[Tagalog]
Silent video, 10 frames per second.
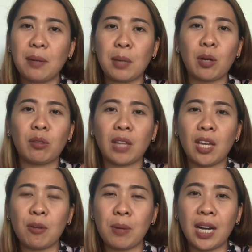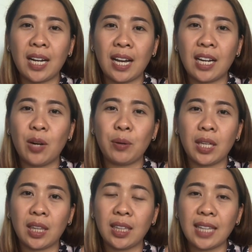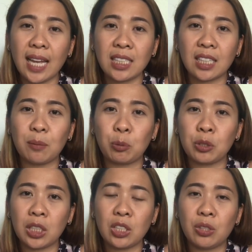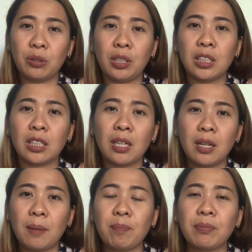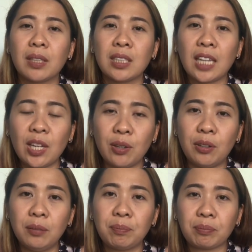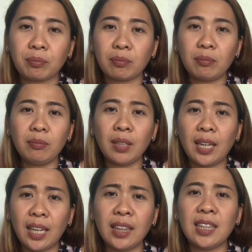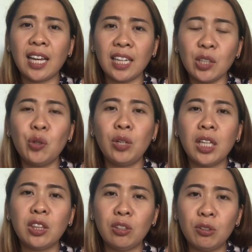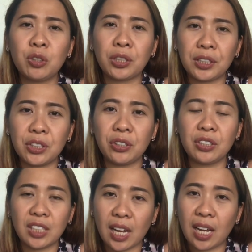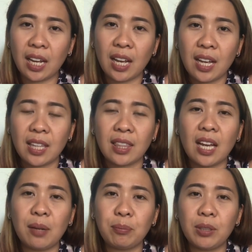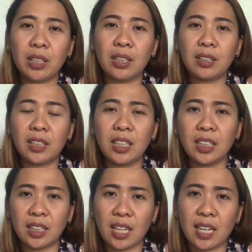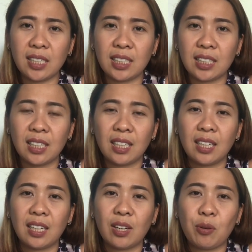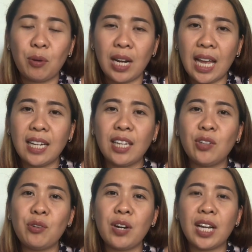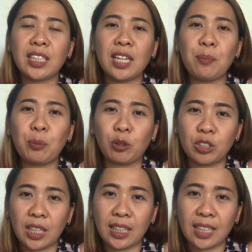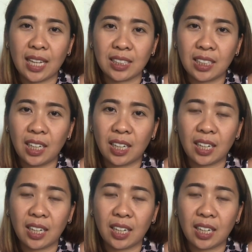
meron tayong mga gagawin na test and procedures sa'yo. And laking gulat nung surgeon niya na after 30 days, wala na yung kanyang prostate cancer.